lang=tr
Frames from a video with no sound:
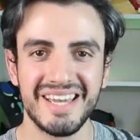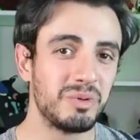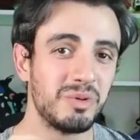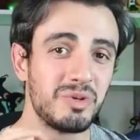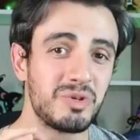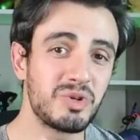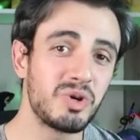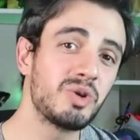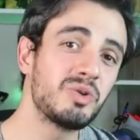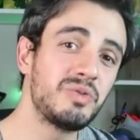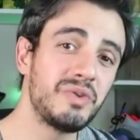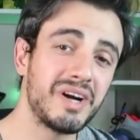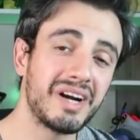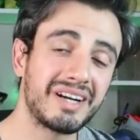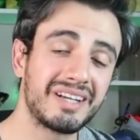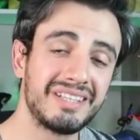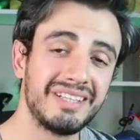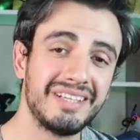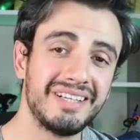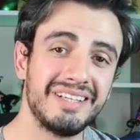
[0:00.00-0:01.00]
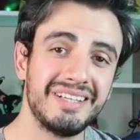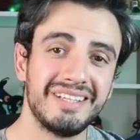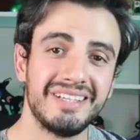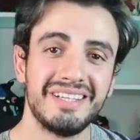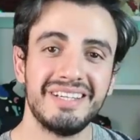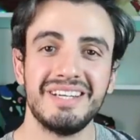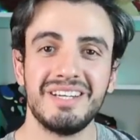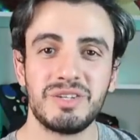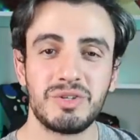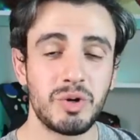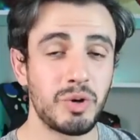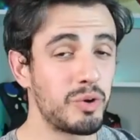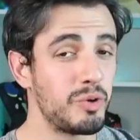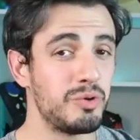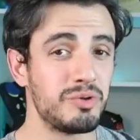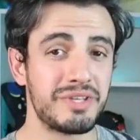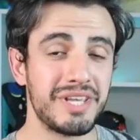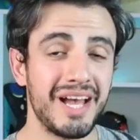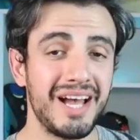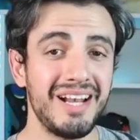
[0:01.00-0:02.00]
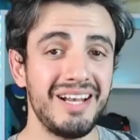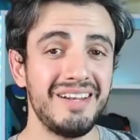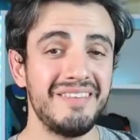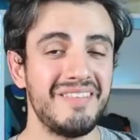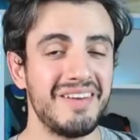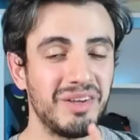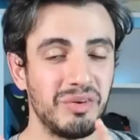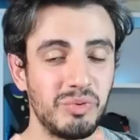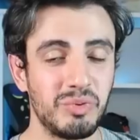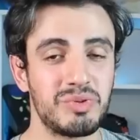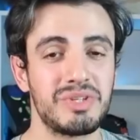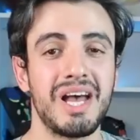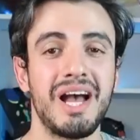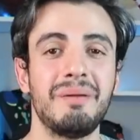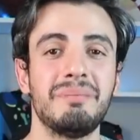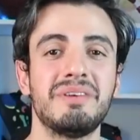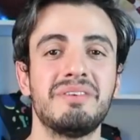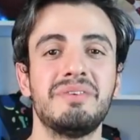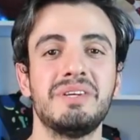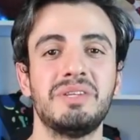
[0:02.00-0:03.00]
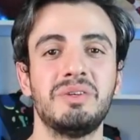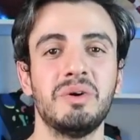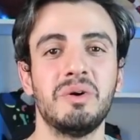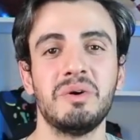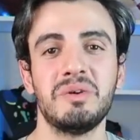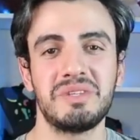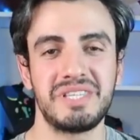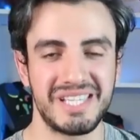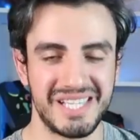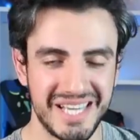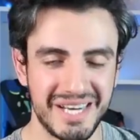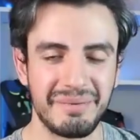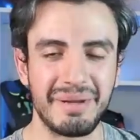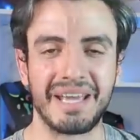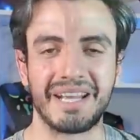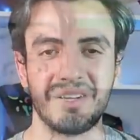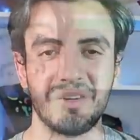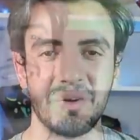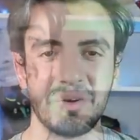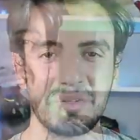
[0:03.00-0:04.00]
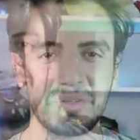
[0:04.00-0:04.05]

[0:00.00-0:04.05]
Bugün çok farklı, çok özel ve güzel bir video sizleri bekliyor.